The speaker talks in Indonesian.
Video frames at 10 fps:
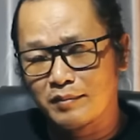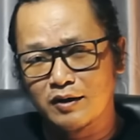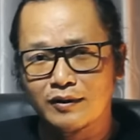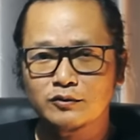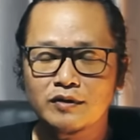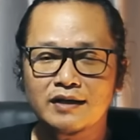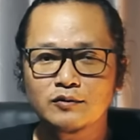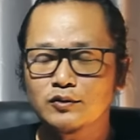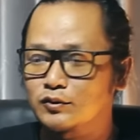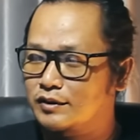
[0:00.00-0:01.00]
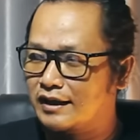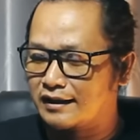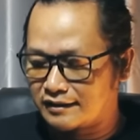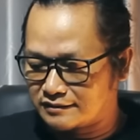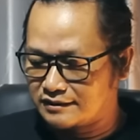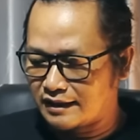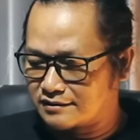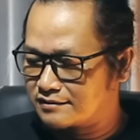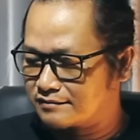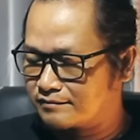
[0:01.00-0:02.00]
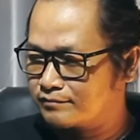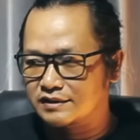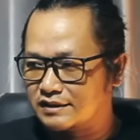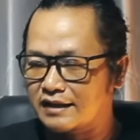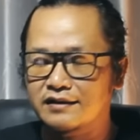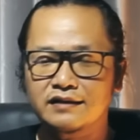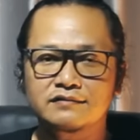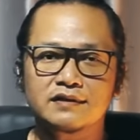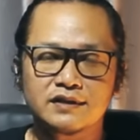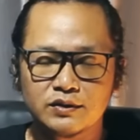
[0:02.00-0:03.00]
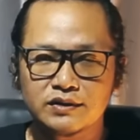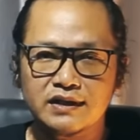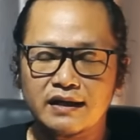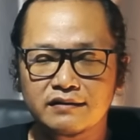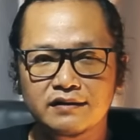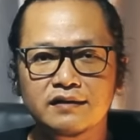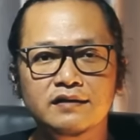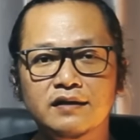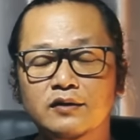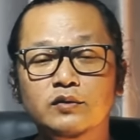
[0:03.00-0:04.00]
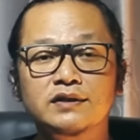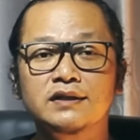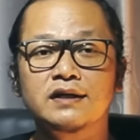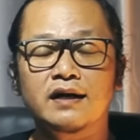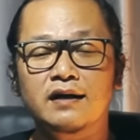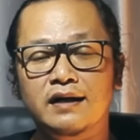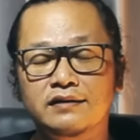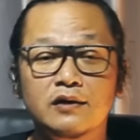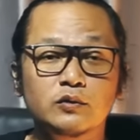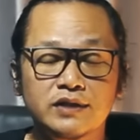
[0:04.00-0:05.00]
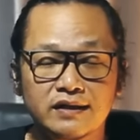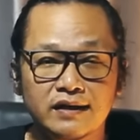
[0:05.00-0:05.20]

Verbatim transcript: Pada waktu lalu juga yang sangat terkejut sekali yaitu ketika ada hujan